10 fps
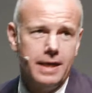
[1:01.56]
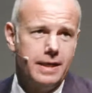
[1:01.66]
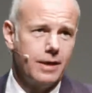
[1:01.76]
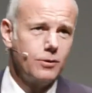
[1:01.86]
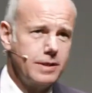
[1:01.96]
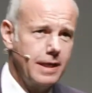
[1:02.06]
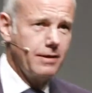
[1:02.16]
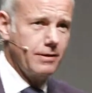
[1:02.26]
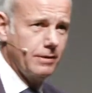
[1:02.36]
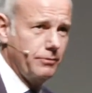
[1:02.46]
Ja, guten
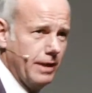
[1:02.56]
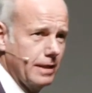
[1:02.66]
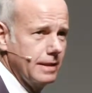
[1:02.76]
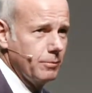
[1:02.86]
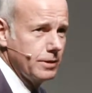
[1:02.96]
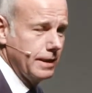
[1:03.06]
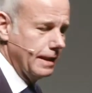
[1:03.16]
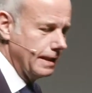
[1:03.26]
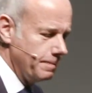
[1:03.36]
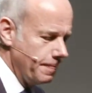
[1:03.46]
Tag, verehrte Damen und
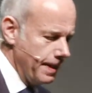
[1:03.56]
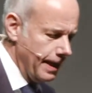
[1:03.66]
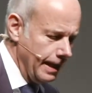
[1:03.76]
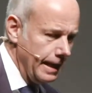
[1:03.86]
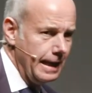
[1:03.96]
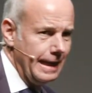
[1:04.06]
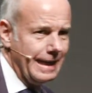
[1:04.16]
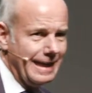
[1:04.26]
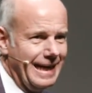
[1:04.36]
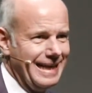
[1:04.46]
Herren.
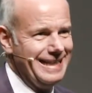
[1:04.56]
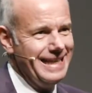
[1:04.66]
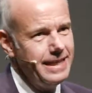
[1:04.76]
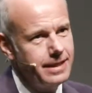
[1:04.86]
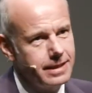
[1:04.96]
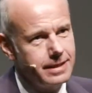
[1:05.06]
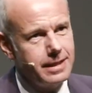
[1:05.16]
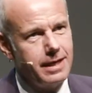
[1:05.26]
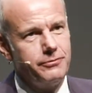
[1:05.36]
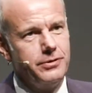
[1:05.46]
Gerade ich
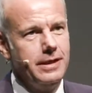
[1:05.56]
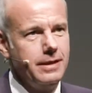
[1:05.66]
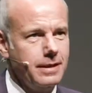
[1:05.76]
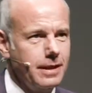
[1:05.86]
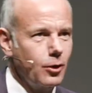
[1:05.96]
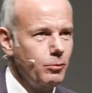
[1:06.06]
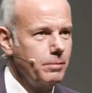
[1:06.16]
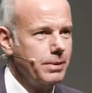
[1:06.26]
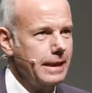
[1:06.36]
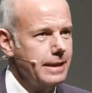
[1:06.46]
darf Ihnen darüber
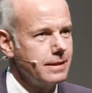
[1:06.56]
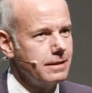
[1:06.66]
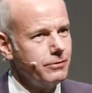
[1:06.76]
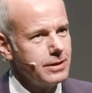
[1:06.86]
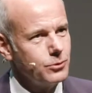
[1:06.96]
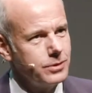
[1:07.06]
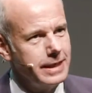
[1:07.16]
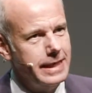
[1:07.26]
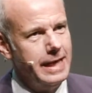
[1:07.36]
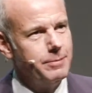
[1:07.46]
berichten, was
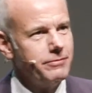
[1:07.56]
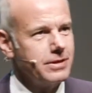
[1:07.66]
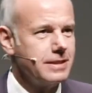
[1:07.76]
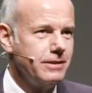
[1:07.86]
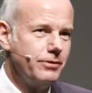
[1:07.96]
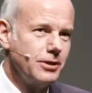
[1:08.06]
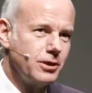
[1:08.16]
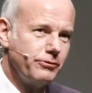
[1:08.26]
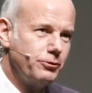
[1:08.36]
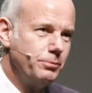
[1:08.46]
Unternehmen, was die
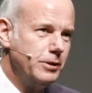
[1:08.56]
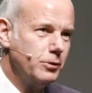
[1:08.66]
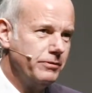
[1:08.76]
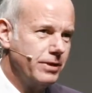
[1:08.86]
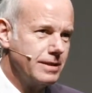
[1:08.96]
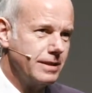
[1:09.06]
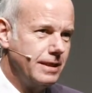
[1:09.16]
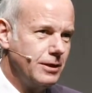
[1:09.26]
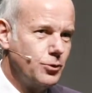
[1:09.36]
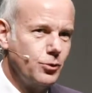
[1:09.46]
Wirtschaft für
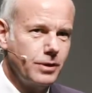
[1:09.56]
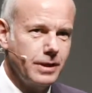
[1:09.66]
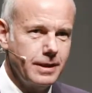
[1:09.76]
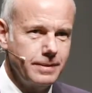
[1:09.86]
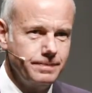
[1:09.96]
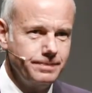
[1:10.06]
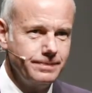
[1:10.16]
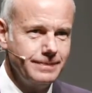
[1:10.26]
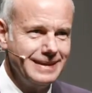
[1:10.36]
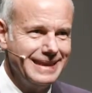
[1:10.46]
Biodiversität tun kann.
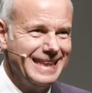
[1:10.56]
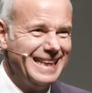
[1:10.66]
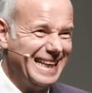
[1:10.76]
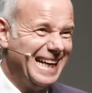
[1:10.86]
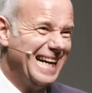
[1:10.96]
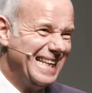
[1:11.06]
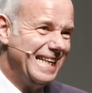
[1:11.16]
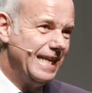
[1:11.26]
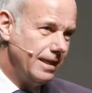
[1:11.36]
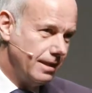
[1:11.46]
Gerade
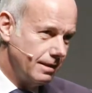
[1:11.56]
ich,